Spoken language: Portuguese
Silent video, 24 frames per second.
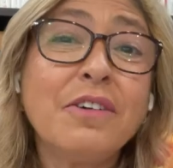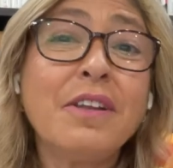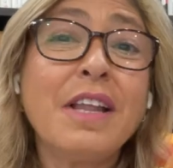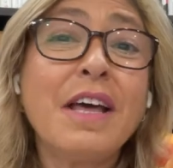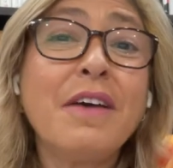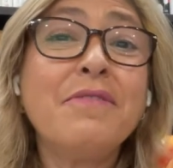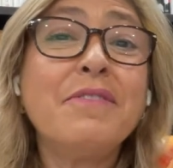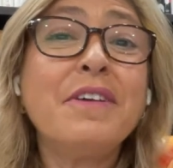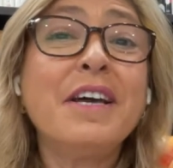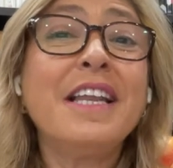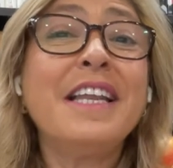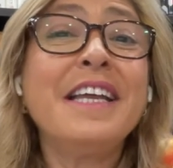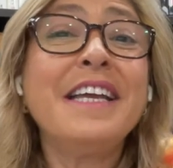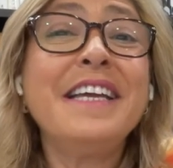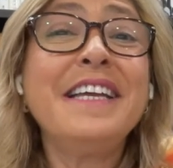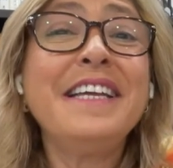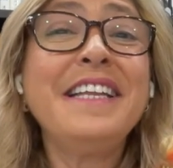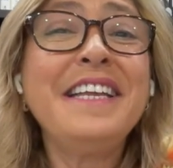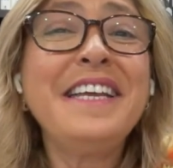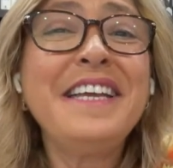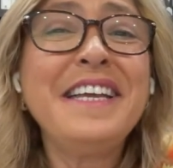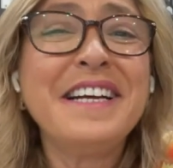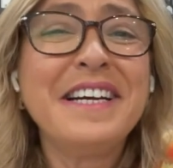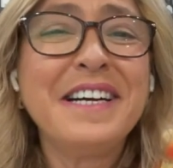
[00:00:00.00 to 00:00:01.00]
eu leve a
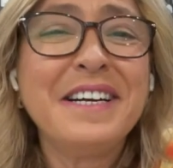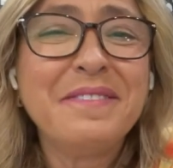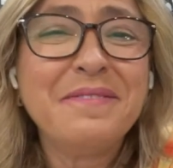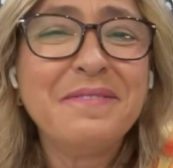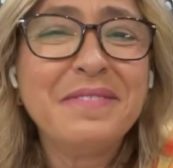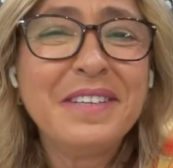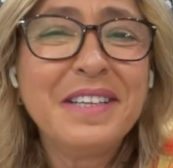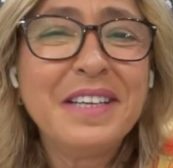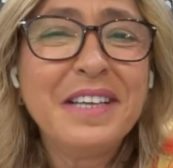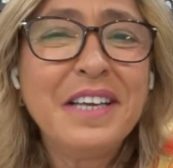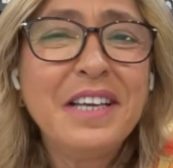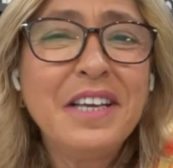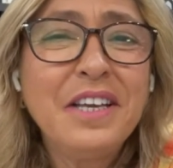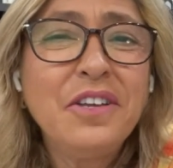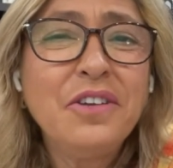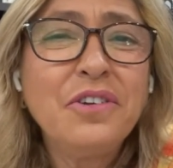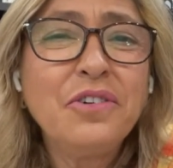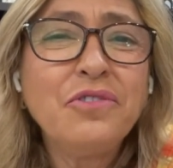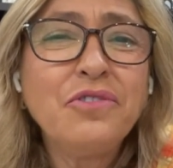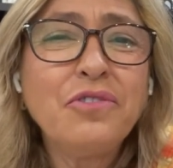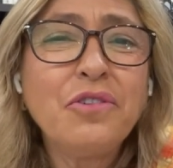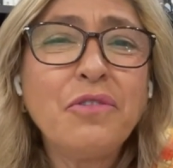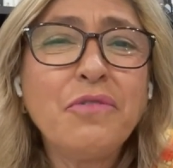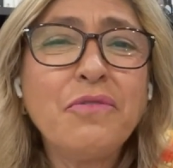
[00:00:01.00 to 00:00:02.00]
alegria. E
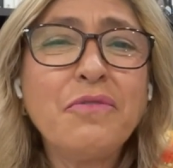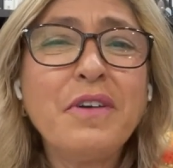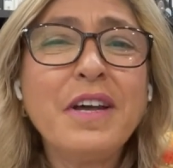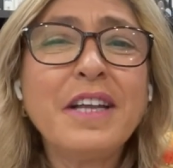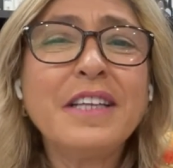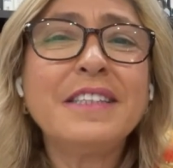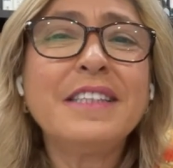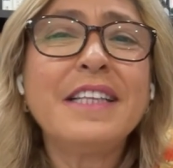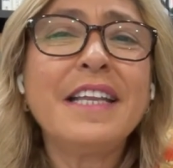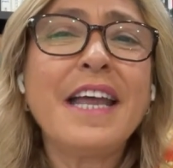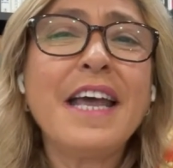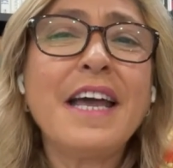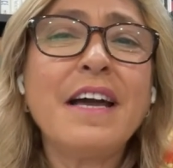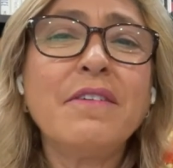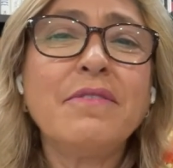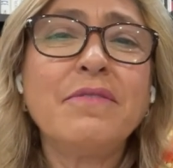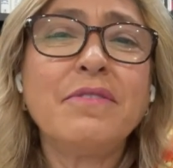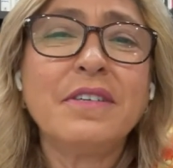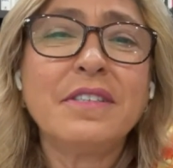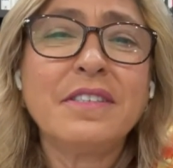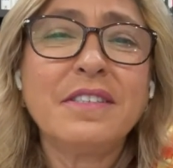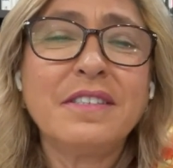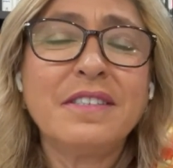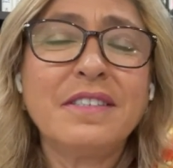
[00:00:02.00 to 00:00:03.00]
onde houver
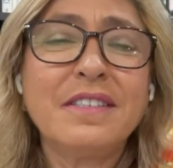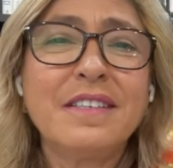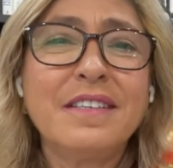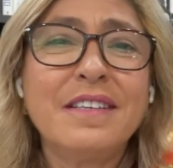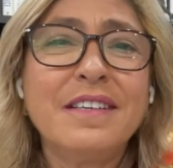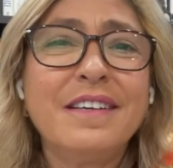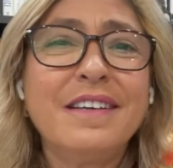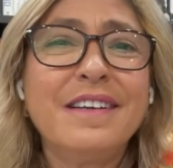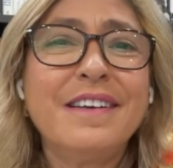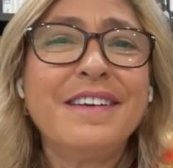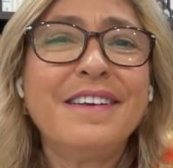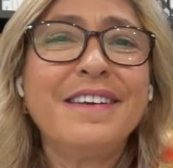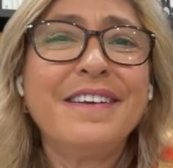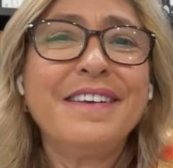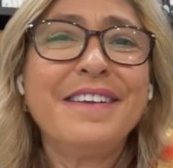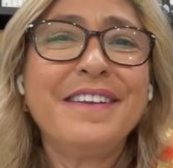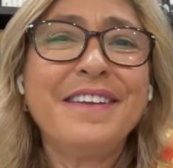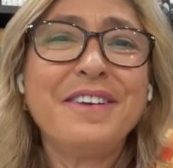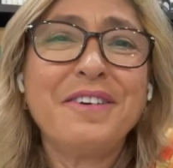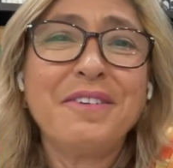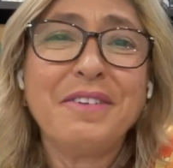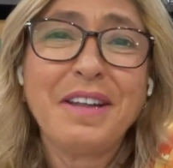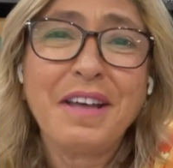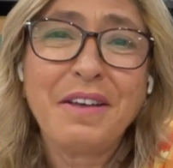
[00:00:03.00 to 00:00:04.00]
trevas,
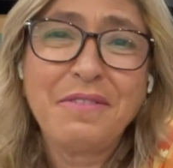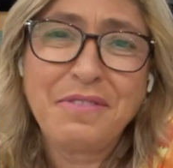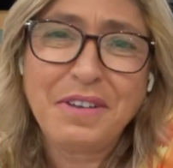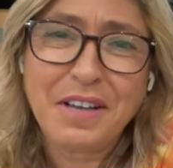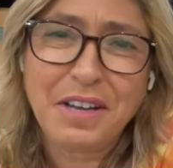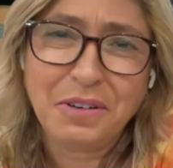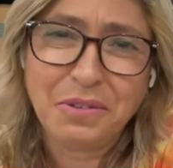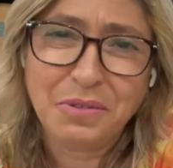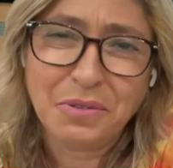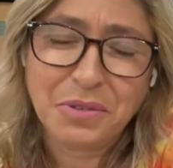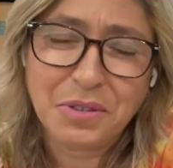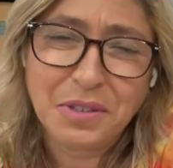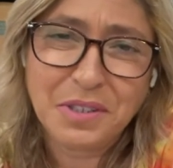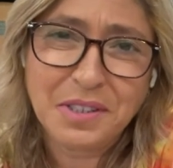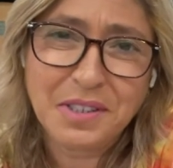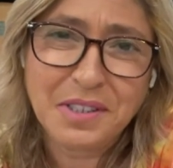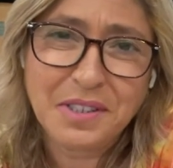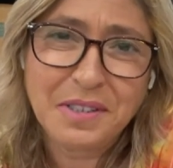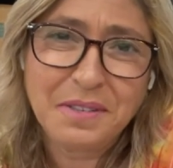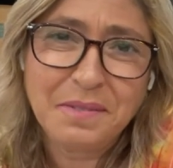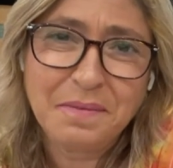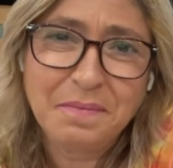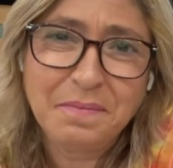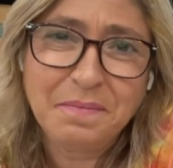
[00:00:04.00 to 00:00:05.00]
que eu leve a
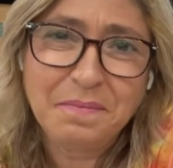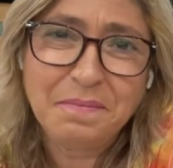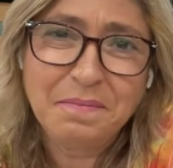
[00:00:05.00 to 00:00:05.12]
luz.